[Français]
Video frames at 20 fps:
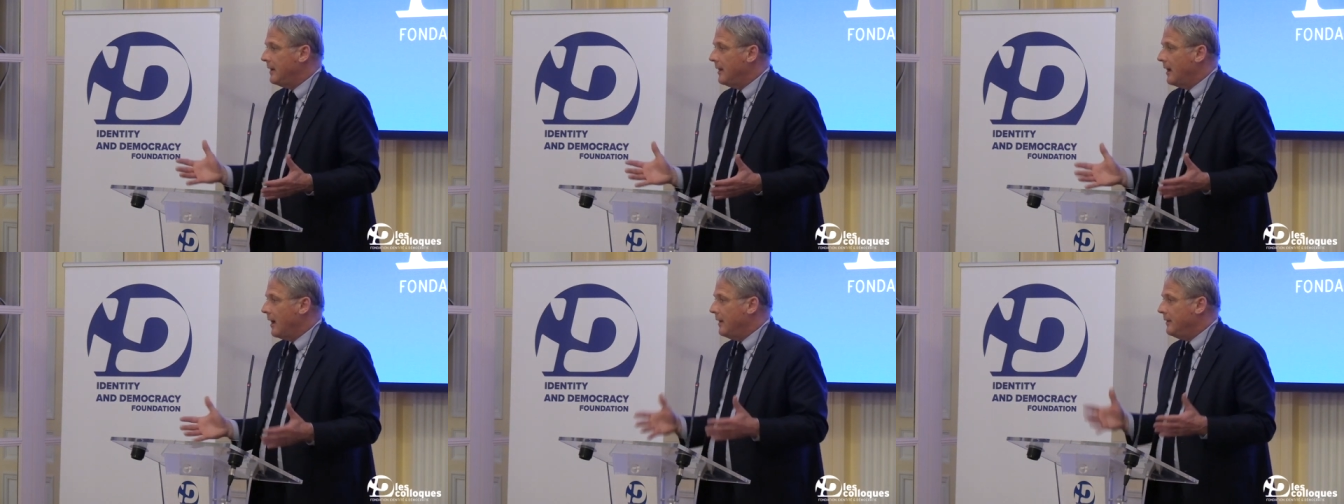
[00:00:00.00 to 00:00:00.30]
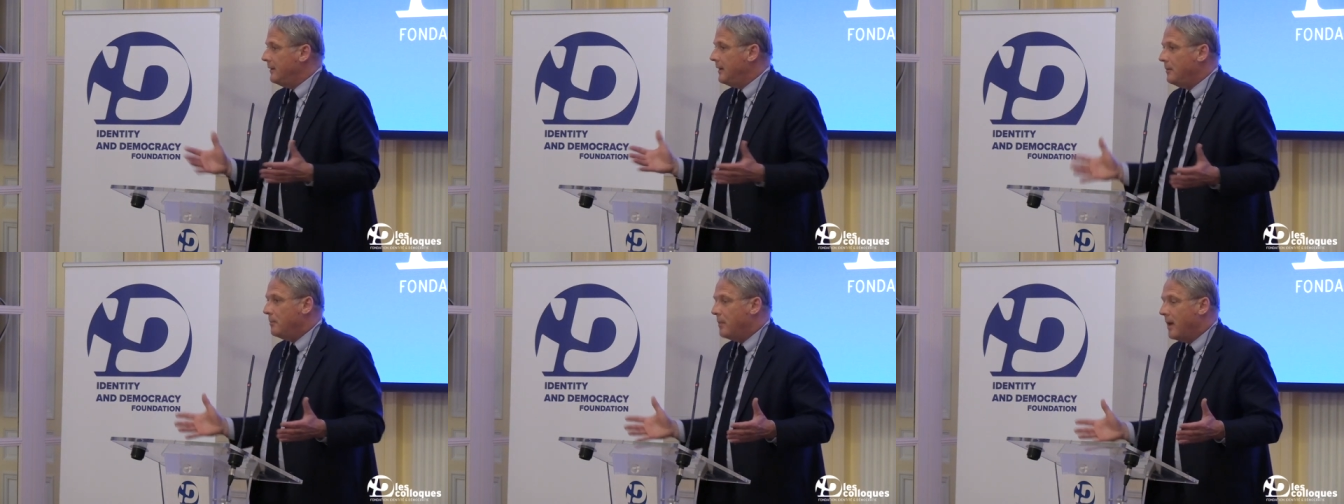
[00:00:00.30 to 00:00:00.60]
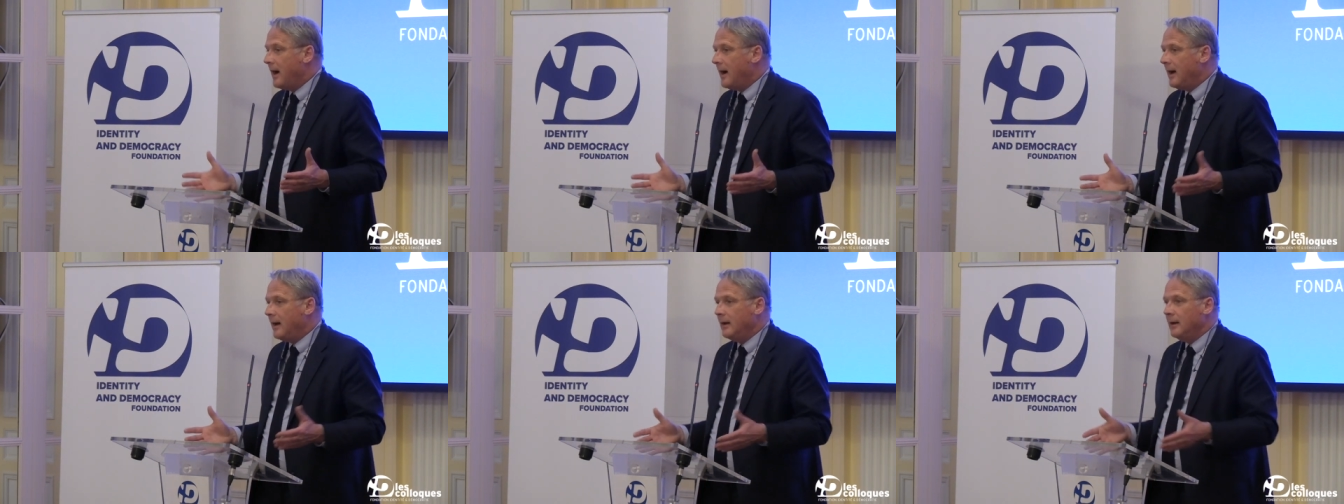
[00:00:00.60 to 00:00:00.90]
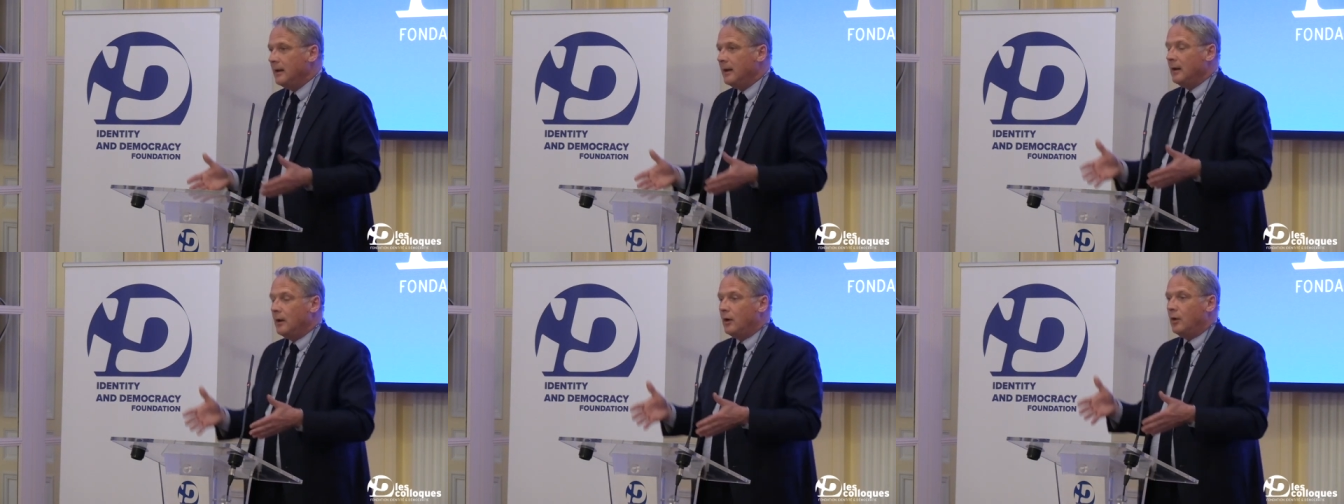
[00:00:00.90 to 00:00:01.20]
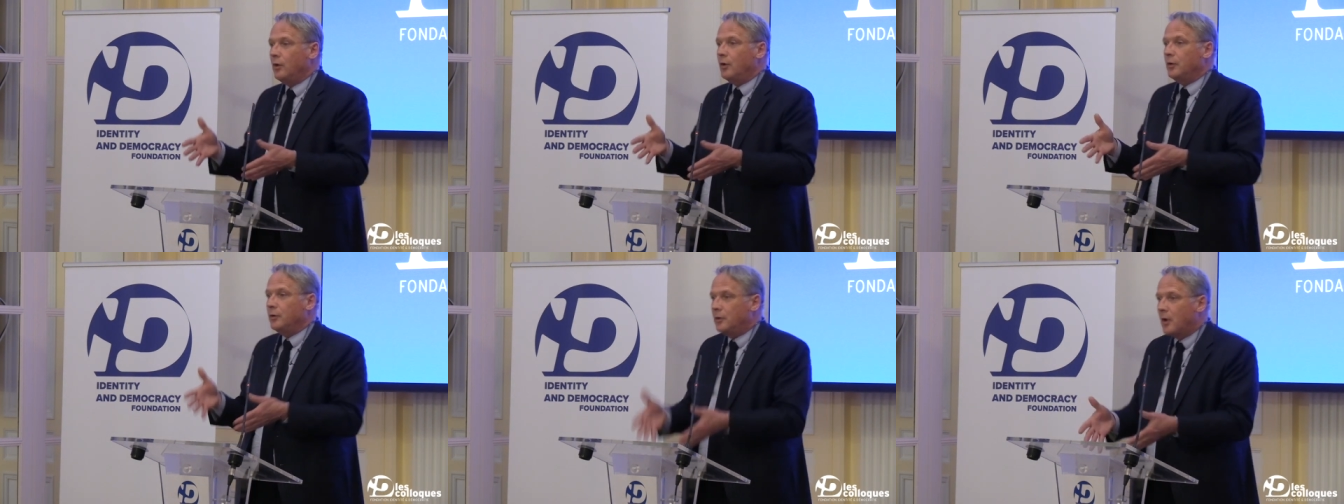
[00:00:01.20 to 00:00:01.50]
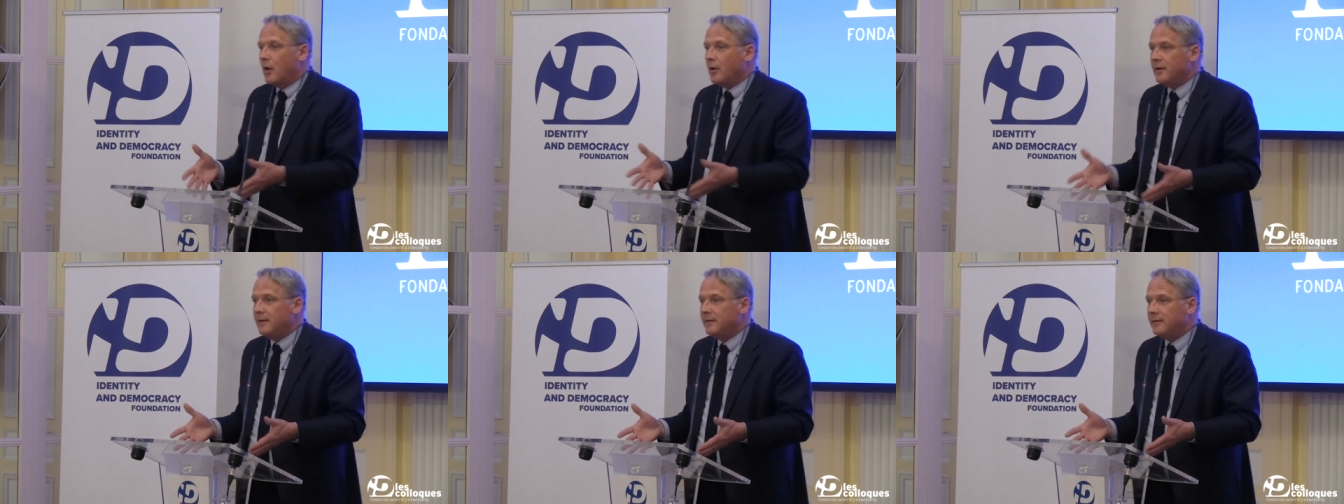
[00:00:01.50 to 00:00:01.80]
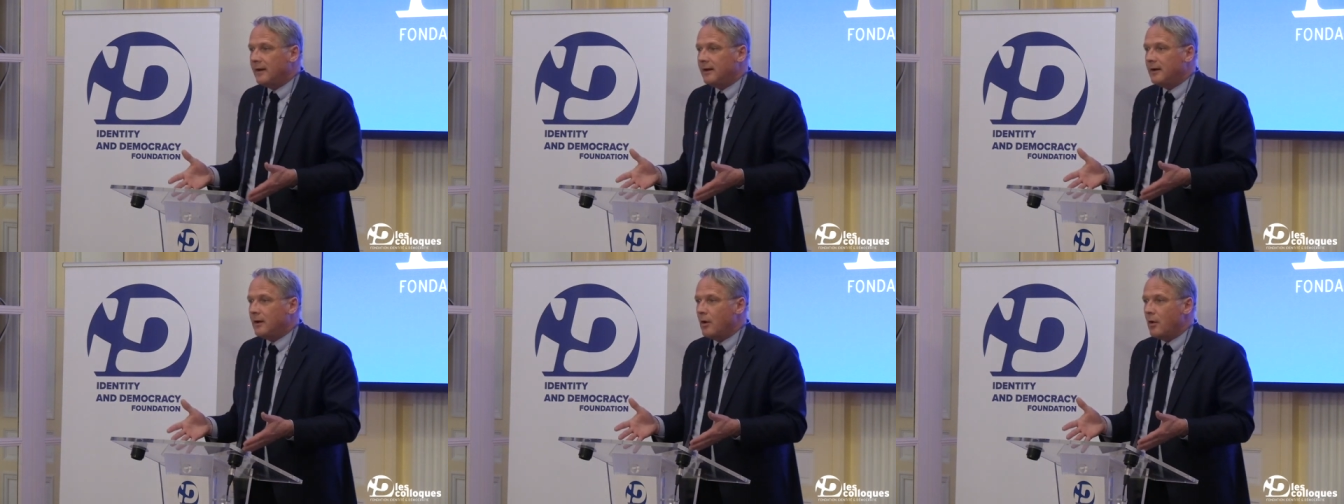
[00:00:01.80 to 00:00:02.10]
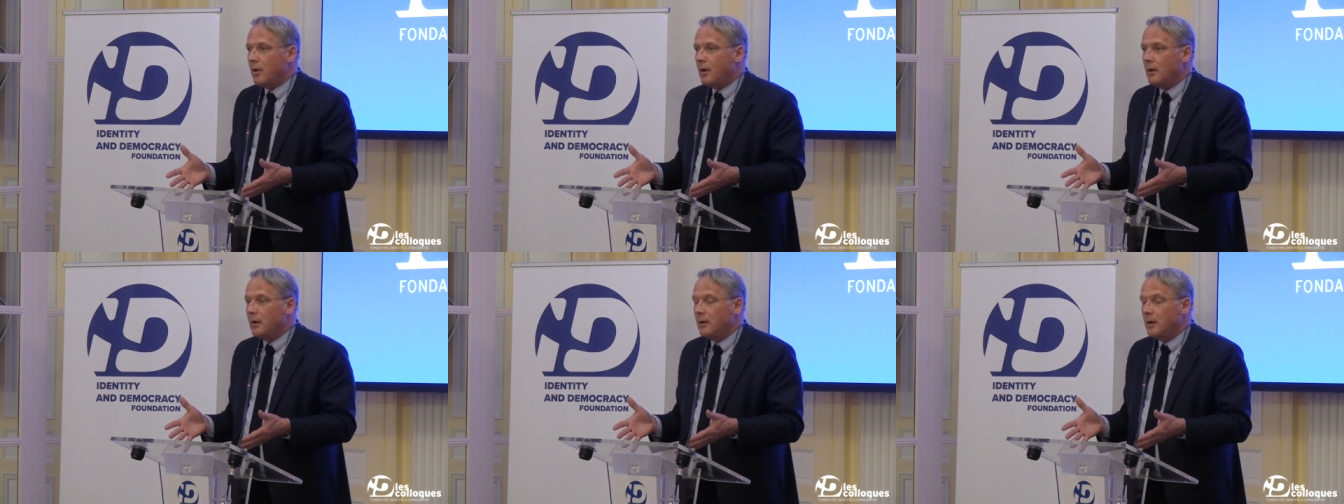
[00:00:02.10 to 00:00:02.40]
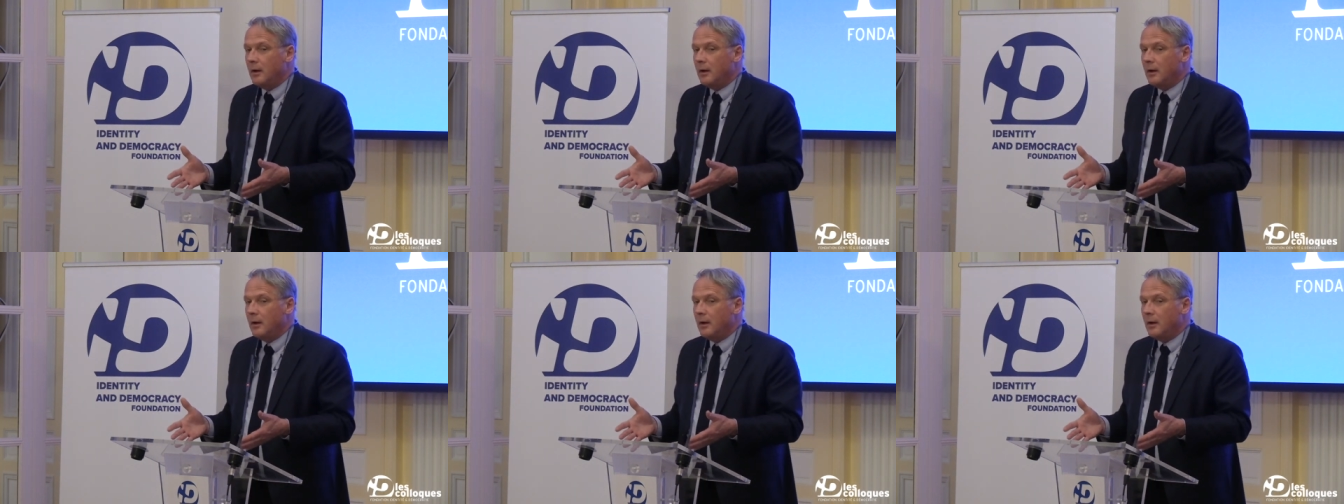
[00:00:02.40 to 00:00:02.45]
un débat euh, dans les écoles.